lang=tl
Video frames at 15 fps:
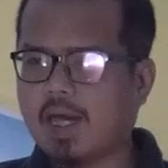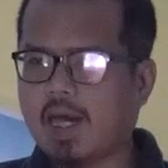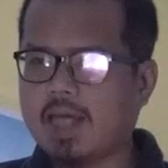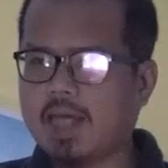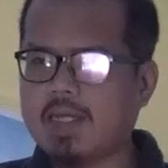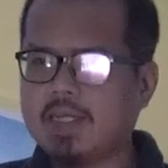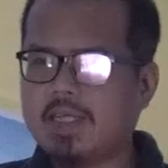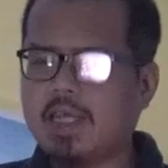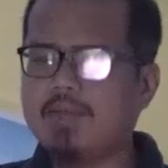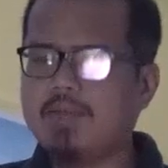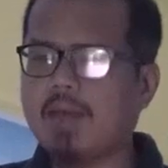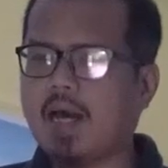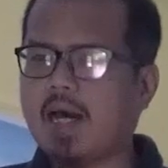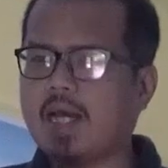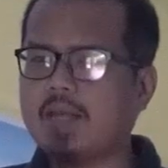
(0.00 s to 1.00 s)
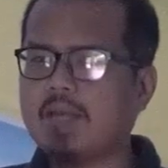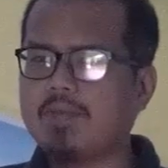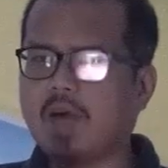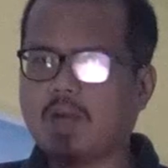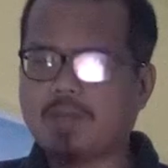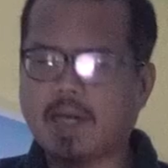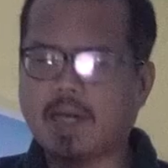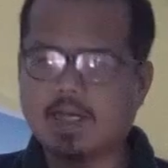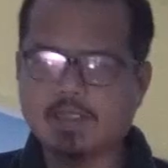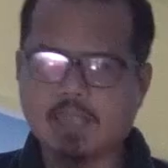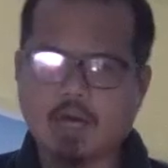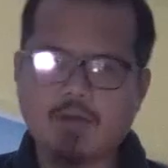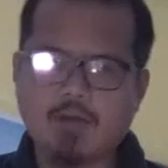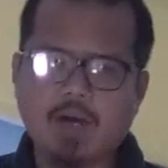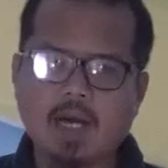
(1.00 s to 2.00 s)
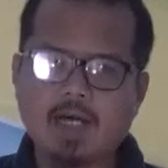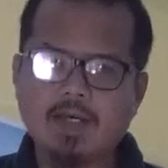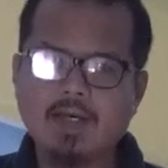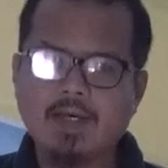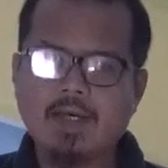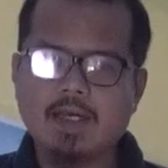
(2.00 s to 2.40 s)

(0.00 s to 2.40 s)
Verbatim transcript: ay hindi maaring makapag-asawa